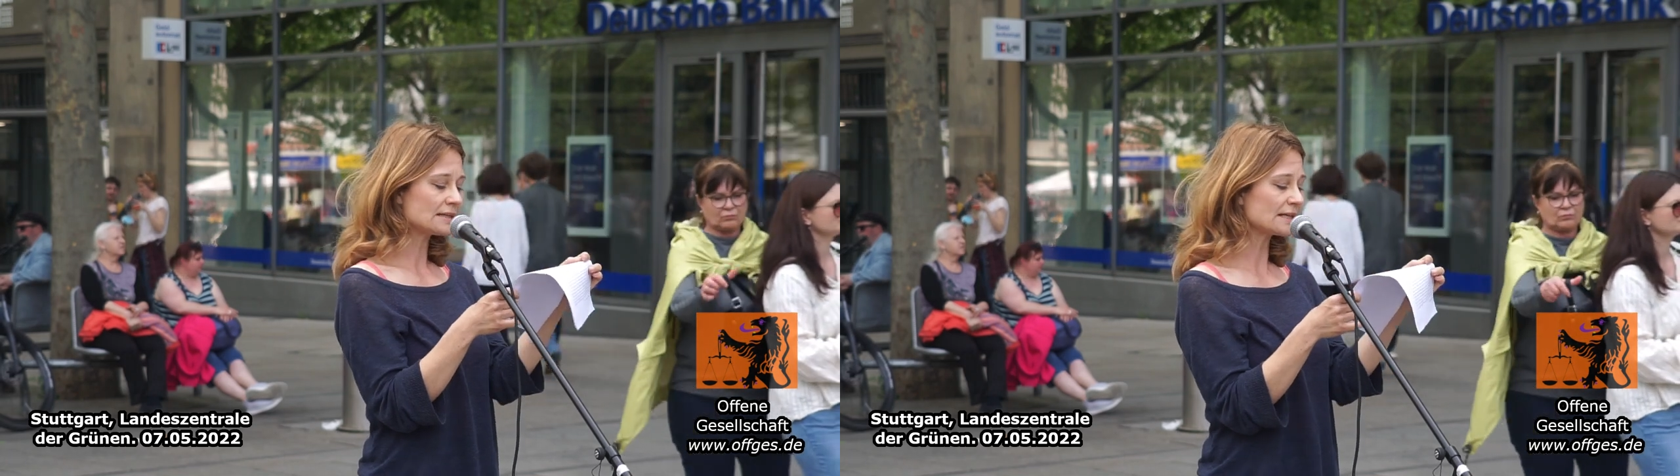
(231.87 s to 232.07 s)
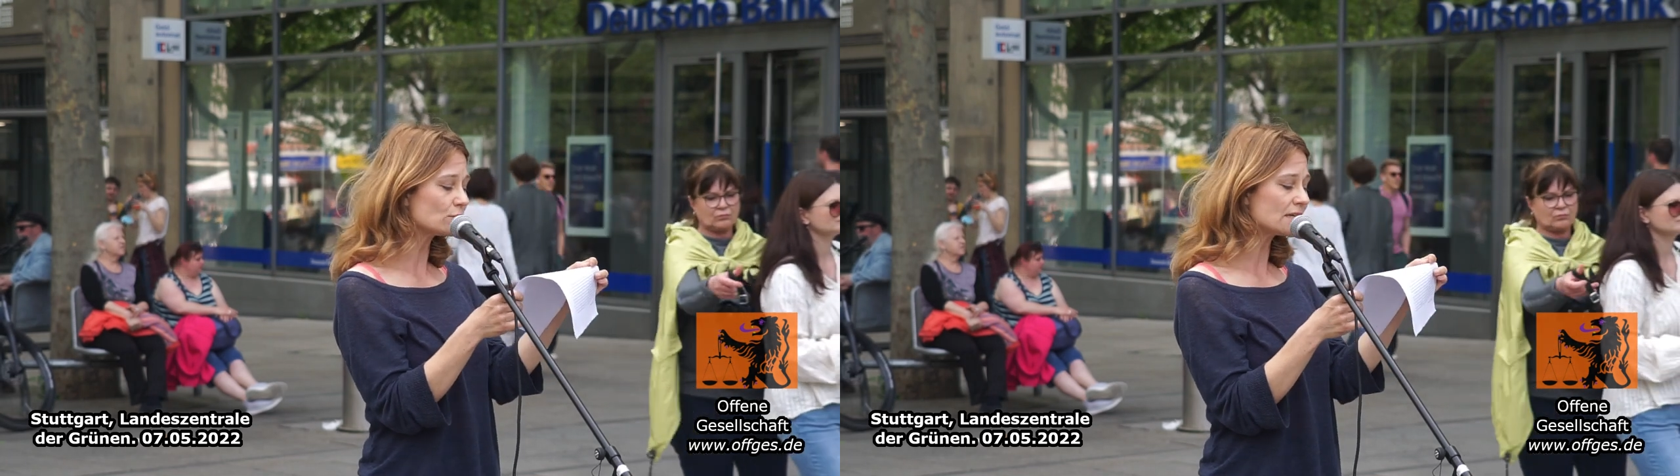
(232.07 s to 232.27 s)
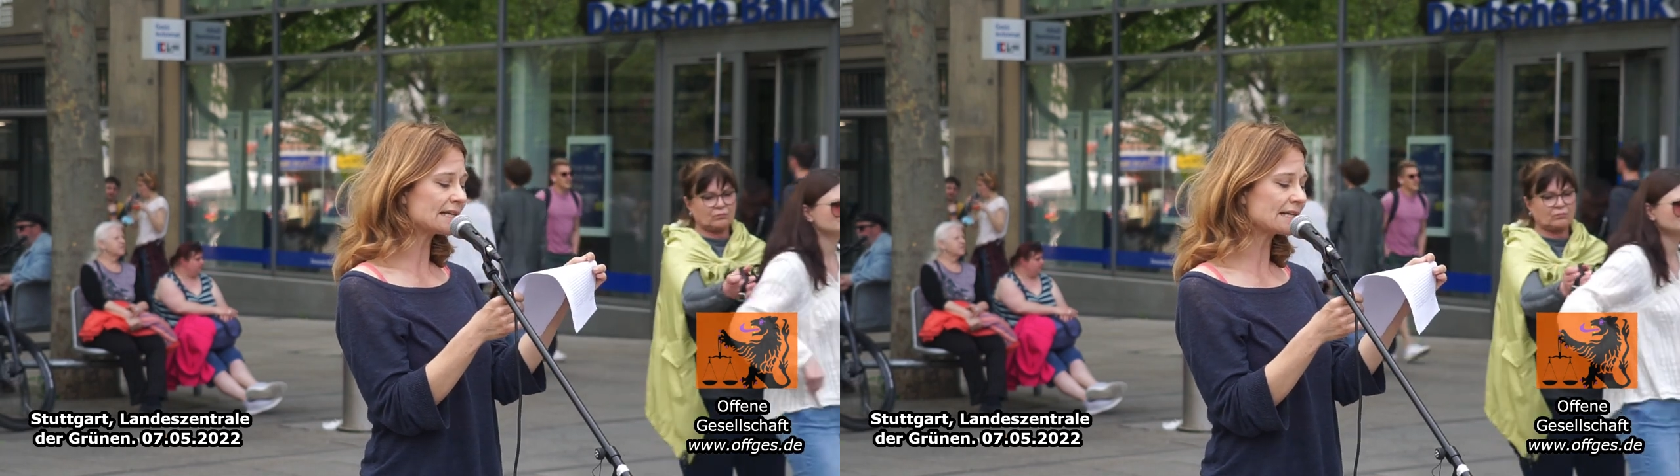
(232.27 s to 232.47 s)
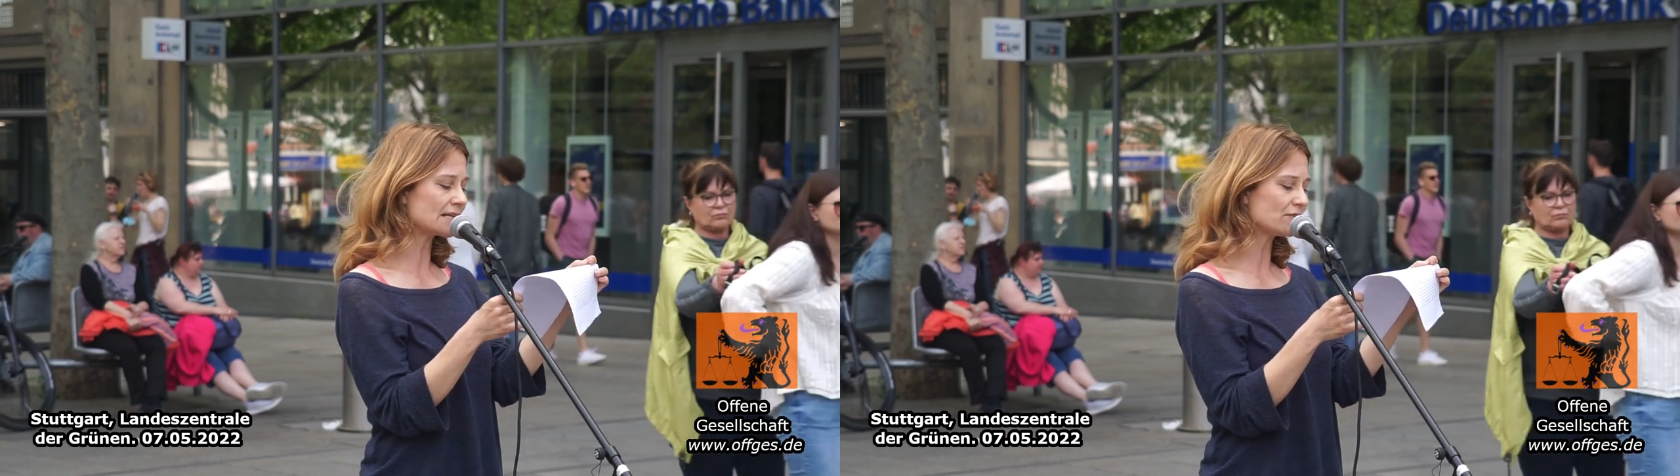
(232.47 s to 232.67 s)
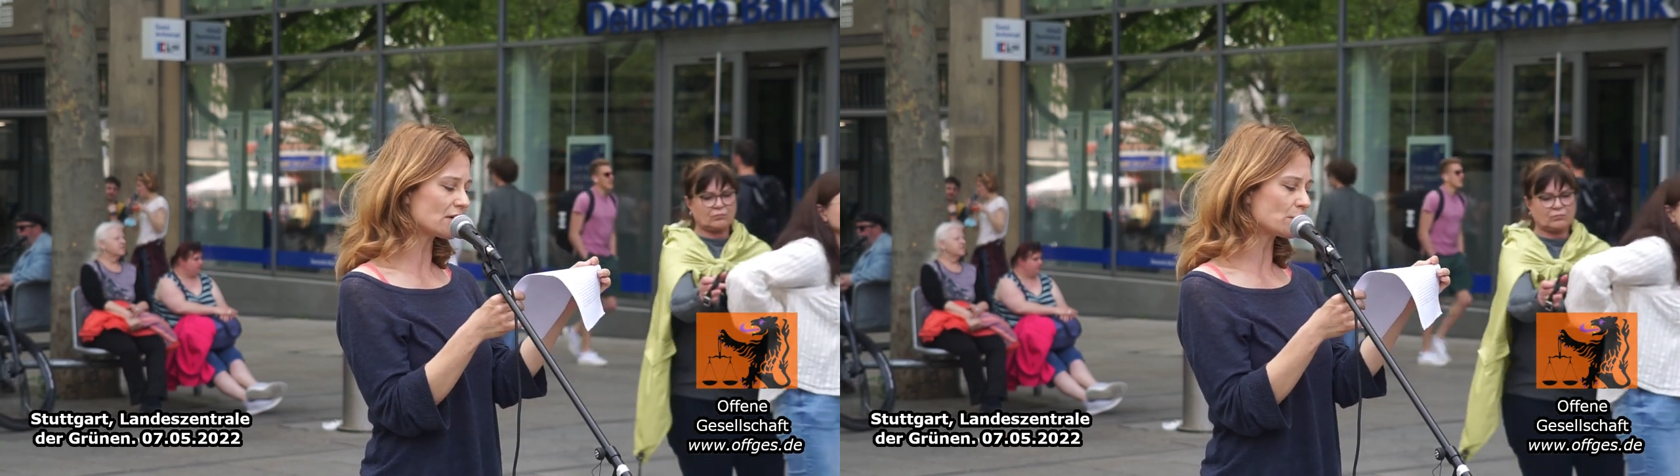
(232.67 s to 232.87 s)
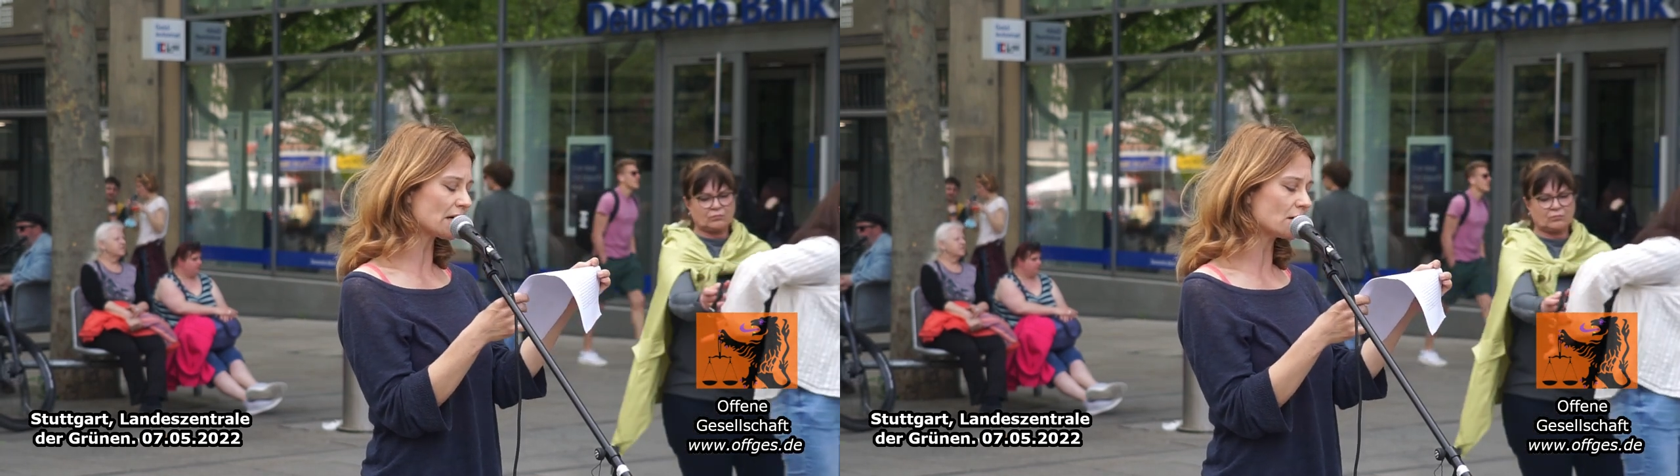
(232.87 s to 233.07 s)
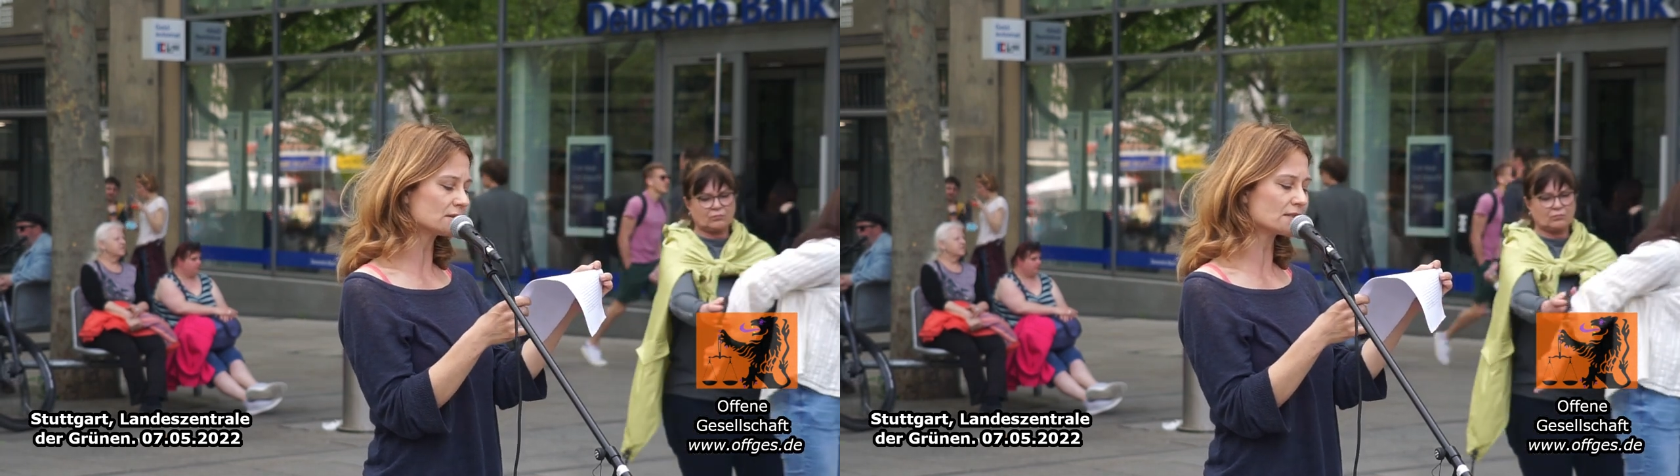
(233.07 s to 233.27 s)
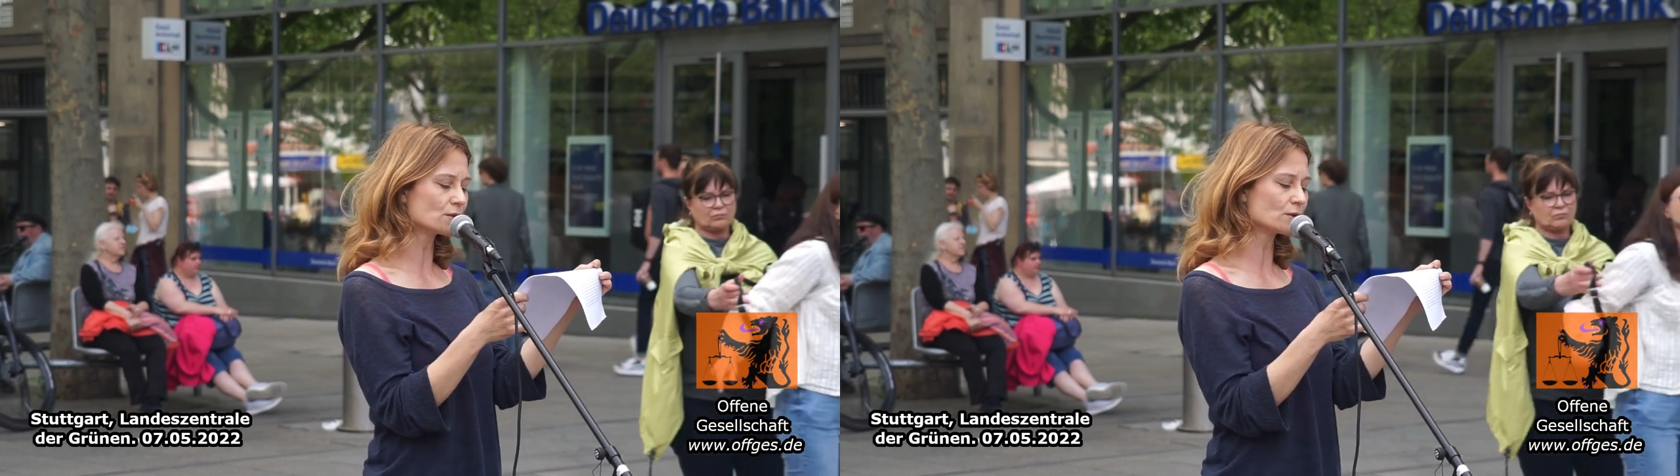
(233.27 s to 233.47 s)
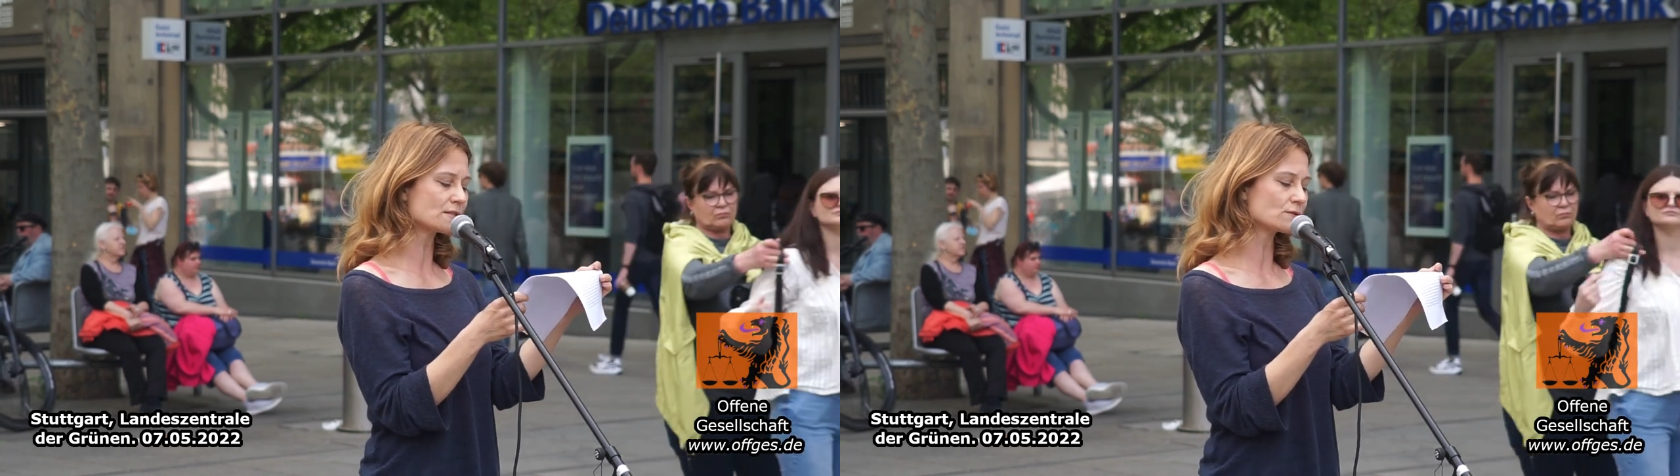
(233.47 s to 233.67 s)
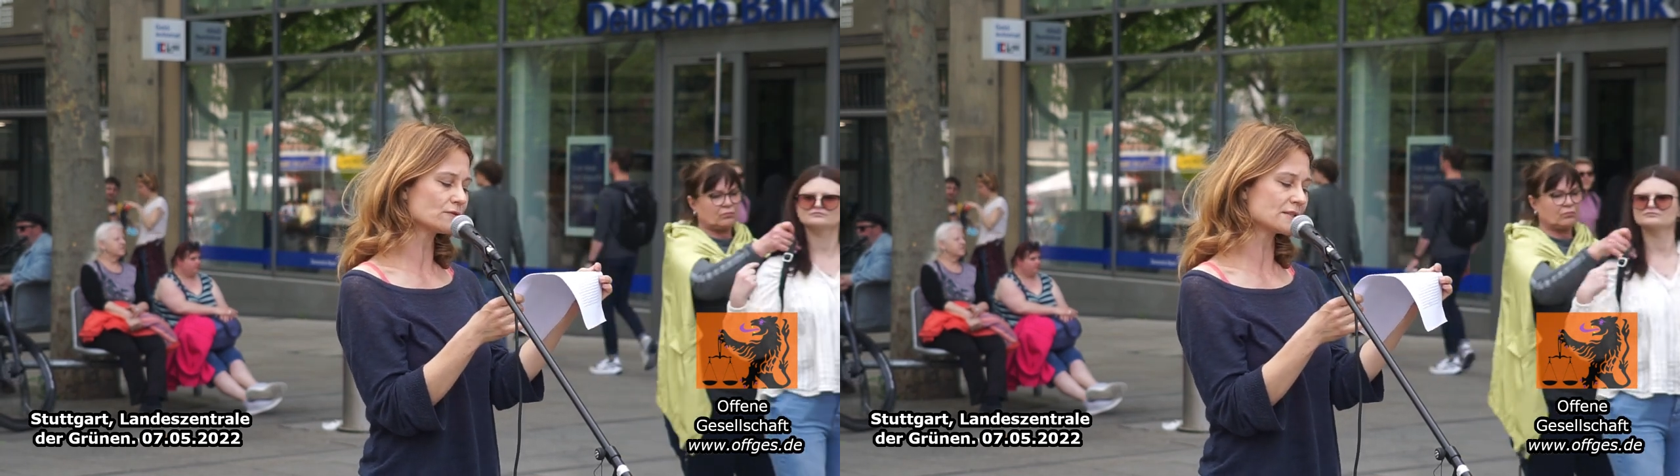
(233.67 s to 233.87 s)
Der hohe Energieverbrauch und die
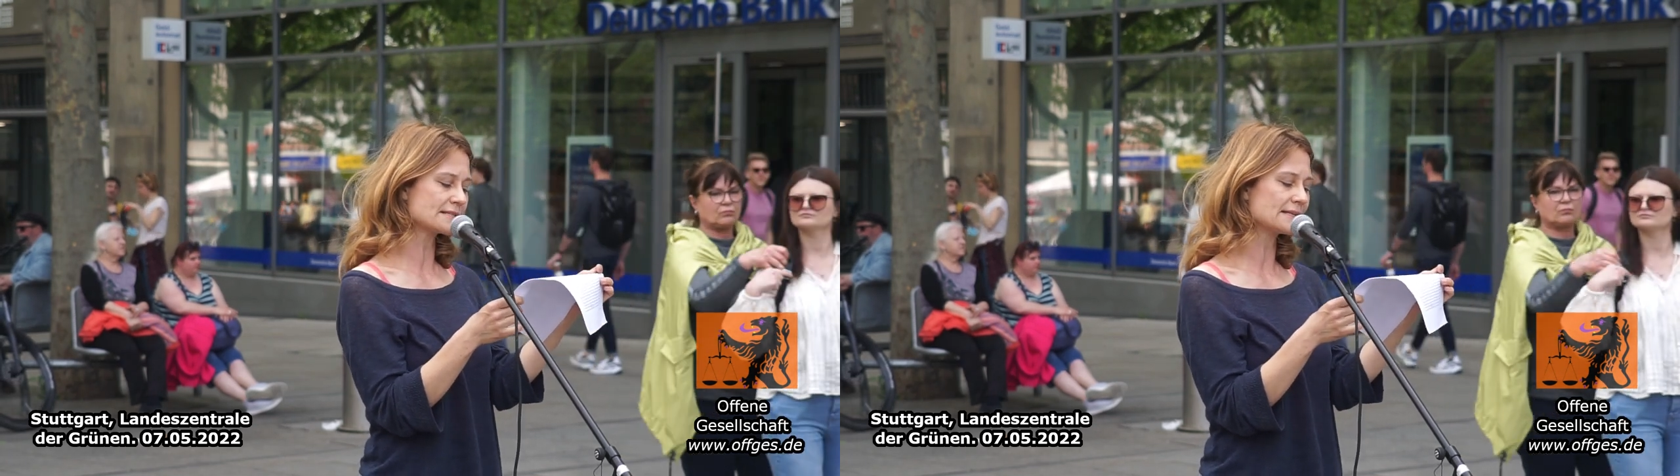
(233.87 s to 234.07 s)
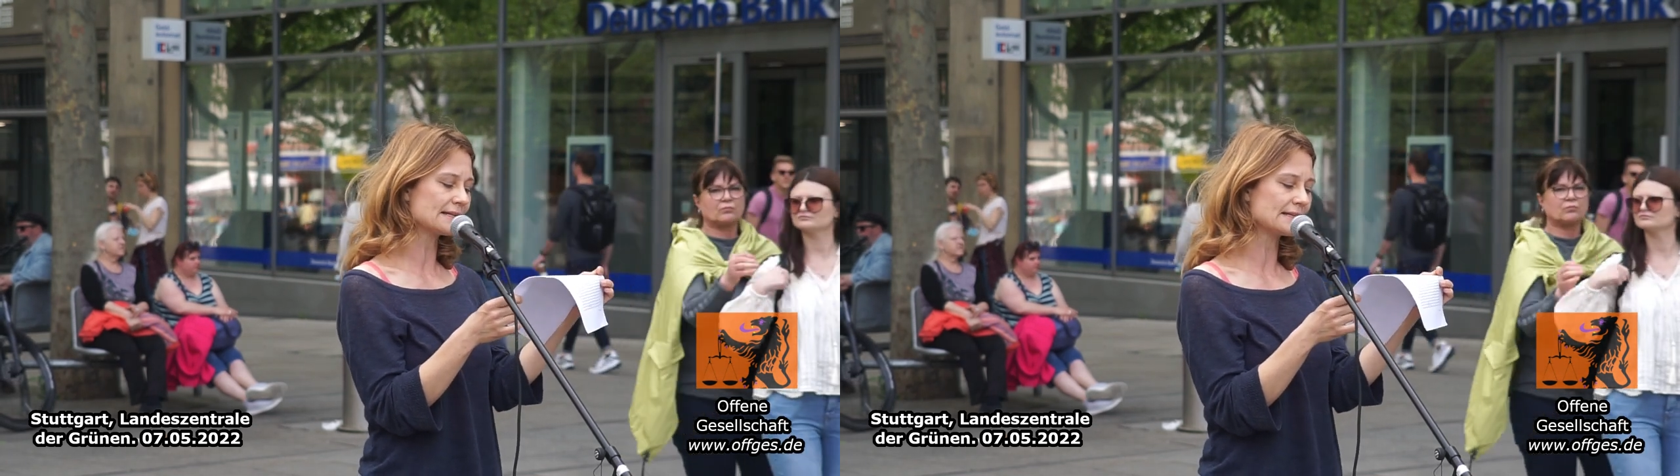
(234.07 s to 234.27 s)
Nutzung fossiler